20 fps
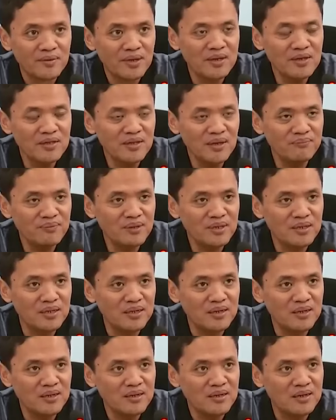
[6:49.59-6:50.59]
Jadi saya
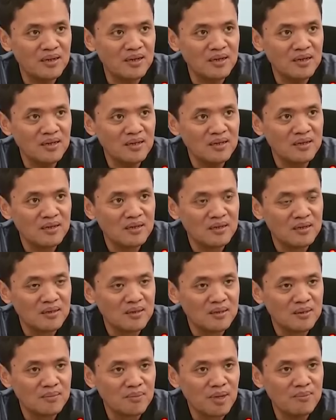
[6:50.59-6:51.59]
pikir ya,
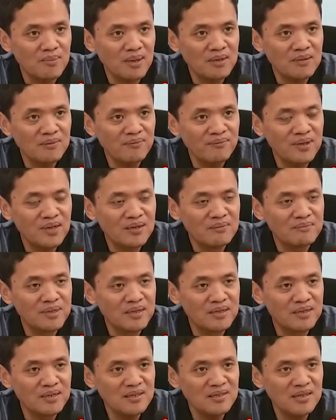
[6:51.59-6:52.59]
memang film
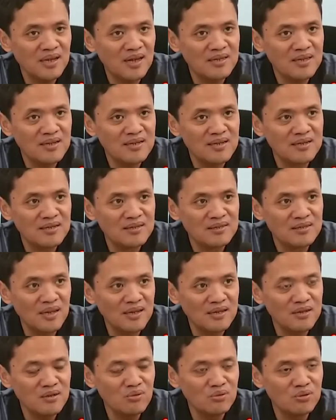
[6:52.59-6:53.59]
ini sengaja
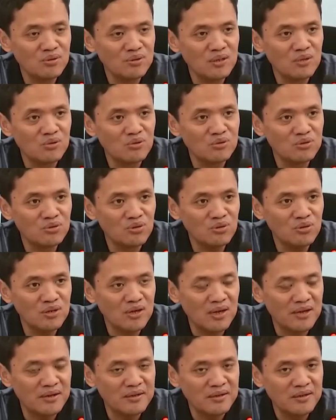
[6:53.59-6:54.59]
didesain untuk
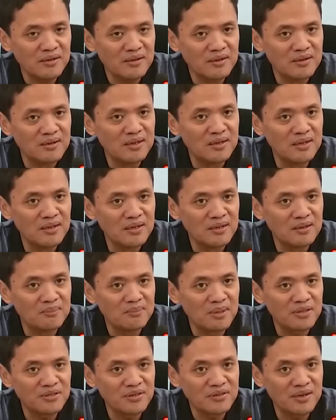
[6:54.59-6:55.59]
diluncurkan
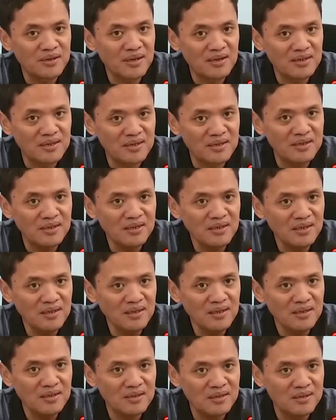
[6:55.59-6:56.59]
di masa tenang
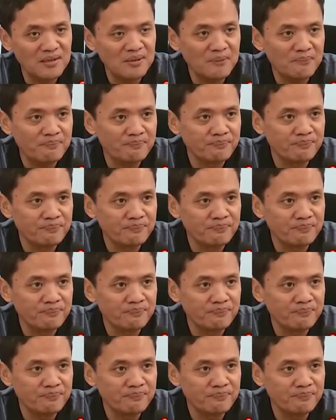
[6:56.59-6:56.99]
ini ya.